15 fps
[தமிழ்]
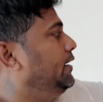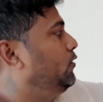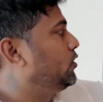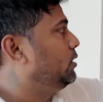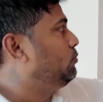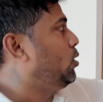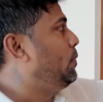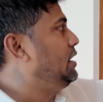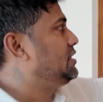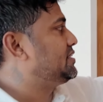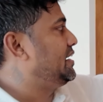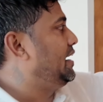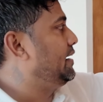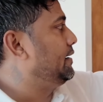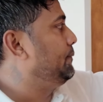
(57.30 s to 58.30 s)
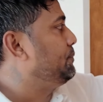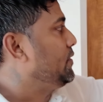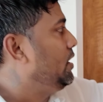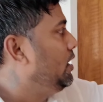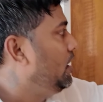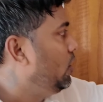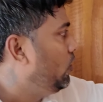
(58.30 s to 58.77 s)
ஒரு மொபைல் ஸ்டாண்டு
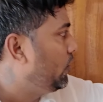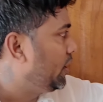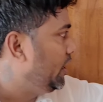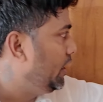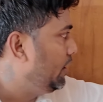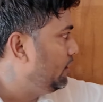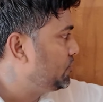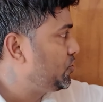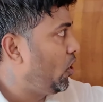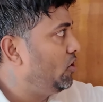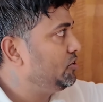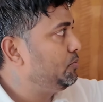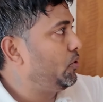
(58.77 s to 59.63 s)
ஒரு சார்ஜ்